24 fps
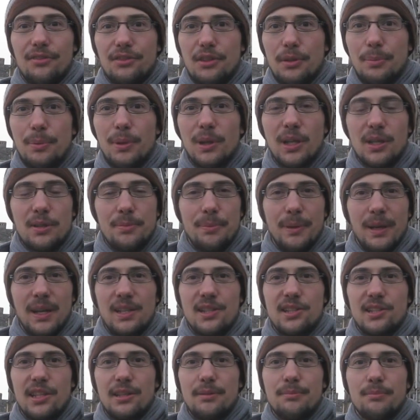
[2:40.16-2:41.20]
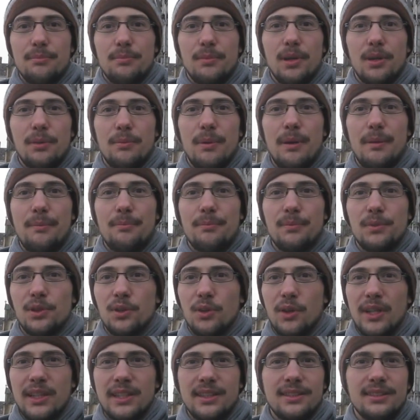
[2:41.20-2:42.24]
Auf der Burgert Bernstein mhm. machen wir am
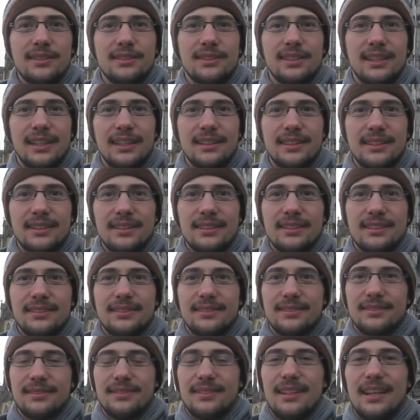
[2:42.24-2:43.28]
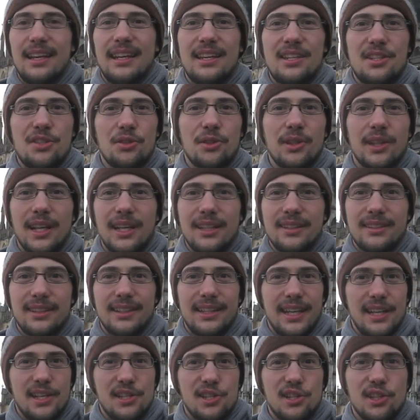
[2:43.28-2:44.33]
9.3. eine sogenannte
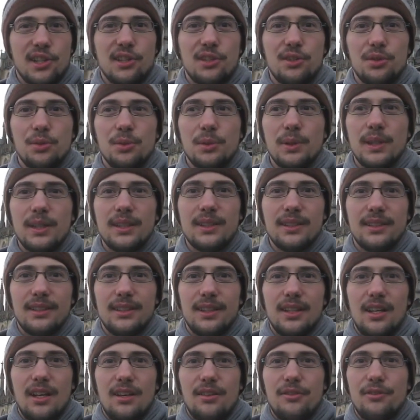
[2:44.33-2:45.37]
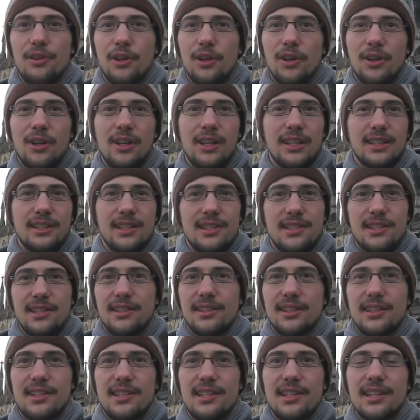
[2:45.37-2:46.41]
Caching-Tour für alle, die es
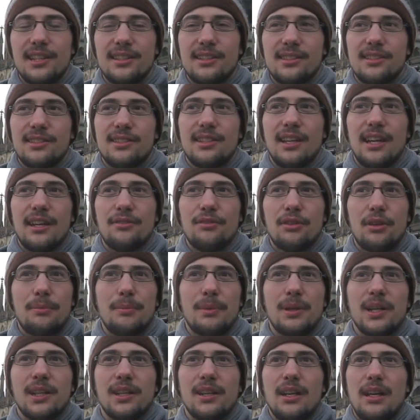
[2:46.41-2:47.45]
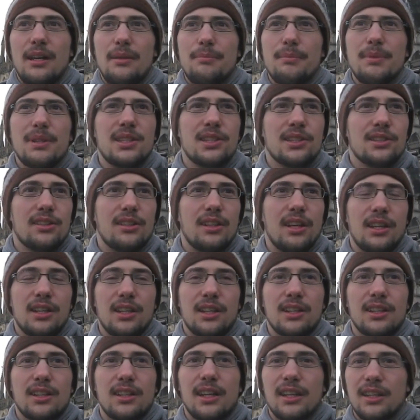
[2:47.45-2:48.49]
interessiert, die einfach mal mit
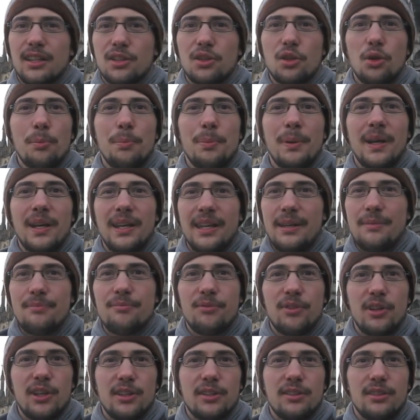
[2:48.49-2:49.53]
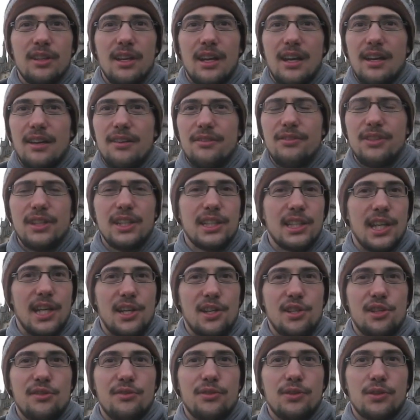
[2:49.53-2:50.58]
einer, einer Gruppe erleben wollen, wie
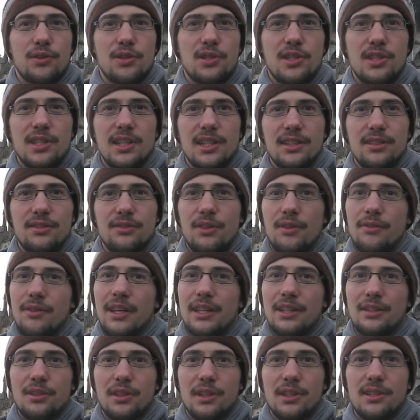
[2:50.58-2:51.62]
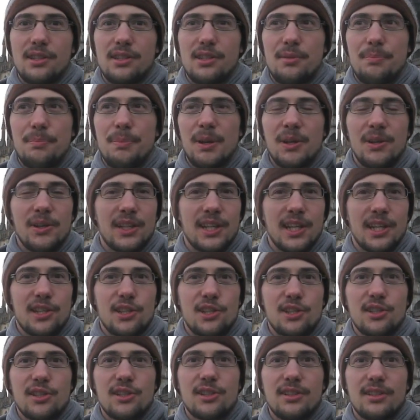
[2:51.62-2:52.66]
Cashen funktioniert. Wir werden dort Spirit
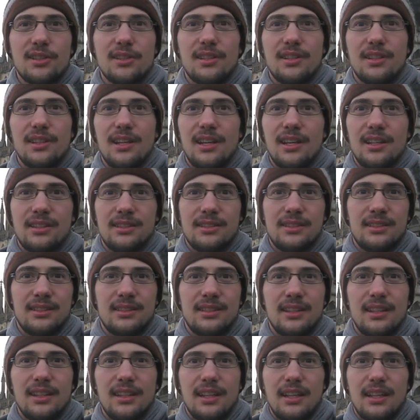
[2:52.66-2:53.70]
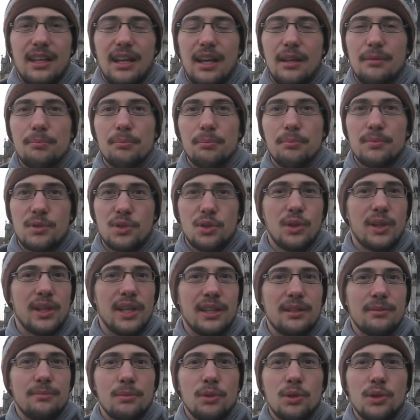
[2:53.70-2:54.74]
cashen, einen einen
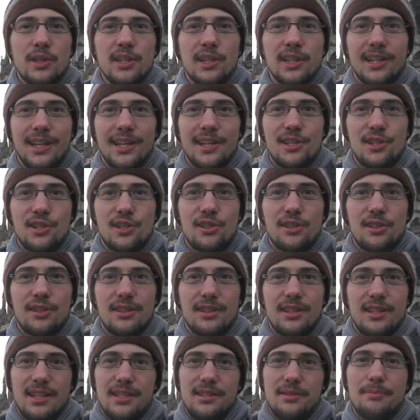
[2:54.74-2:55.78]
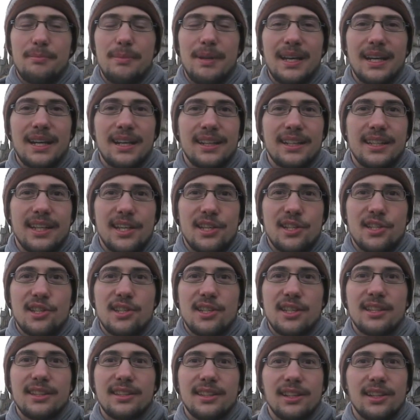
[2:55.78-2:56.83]
sogenannten Multicache, das heißt mehrere
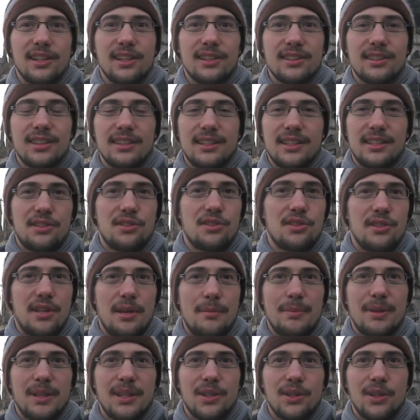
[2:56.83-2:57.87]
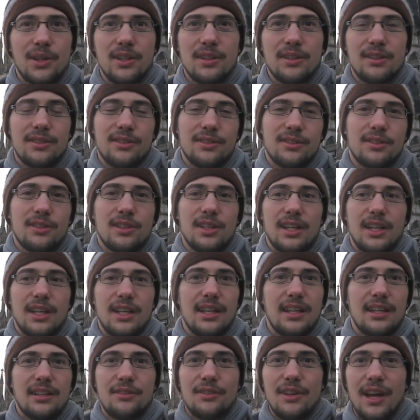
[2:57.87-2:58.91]
Caches hintereinander, die zusammengehören und
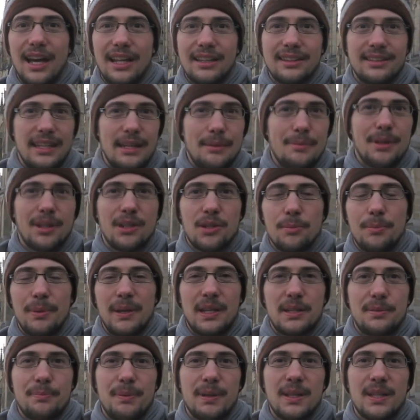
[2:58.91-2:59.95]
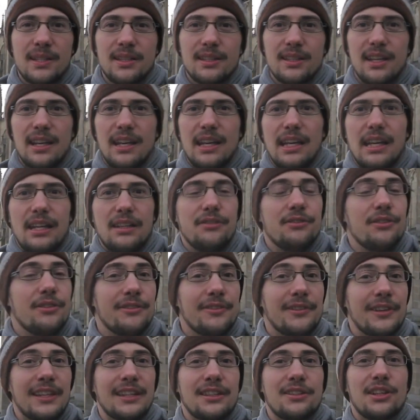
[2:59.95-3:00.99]
wir einen Themenkomplex bilden.
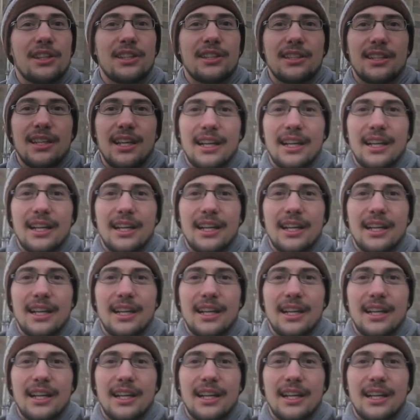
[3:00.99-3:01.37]
Wir werden dort